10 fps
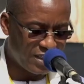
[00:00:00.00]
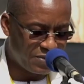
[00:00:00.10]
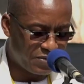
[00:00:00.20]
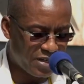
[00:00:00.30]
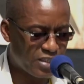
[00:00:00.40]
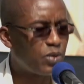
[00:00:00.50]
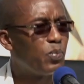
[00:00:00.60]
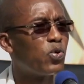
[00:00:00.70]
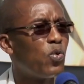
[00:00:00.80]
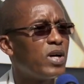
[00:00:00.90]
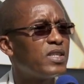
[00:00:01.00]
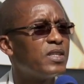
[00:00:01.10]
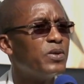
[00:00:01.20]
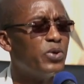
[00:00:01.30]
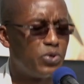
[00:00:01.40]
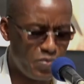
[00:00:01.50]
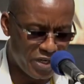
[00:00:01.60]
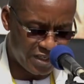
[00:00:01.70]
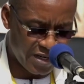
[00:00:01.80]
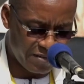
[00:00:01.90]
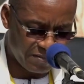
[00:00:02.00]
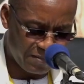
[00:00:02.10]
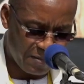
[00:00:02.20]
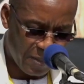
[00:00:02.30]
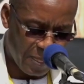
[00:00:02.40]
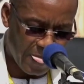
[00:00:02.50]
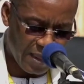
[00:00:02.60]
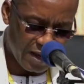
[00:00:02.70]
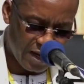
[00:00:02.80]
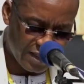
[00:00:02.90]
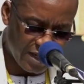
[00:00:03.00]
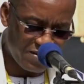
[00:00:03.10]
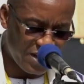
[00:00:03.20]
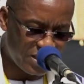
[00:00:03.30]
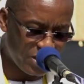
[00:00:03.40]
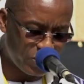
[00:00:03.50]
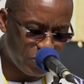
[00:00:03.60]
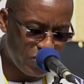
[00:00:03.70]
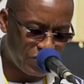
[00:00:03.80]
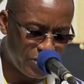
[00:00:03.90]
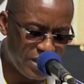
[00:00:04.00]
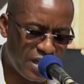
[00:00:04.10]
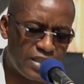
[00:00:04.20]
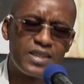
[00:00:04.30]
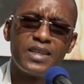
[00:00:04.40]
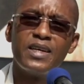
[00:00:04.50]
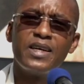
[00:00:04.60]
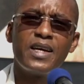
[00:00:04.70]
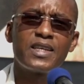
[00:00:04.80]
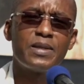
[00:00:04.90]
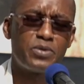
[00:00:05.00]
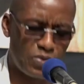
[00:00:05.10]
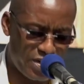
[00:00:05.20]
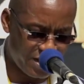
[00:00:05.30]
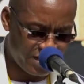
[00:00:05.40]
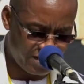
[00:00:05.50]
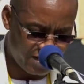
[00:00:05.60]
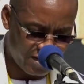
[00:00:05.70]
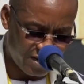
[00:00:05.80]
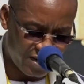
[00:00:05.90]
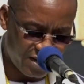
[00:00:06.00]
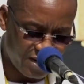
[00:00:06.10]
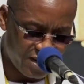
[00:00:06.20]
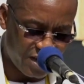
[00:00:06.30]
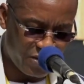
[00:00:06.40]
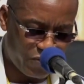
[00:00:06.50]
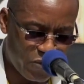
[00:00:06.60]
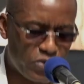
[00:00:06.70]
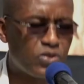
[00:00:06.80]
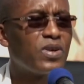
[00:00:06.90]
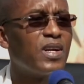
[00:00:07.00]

les différentes prouesses de ce métier à travers ses œuvres d'une qualité exceptionnelle qui force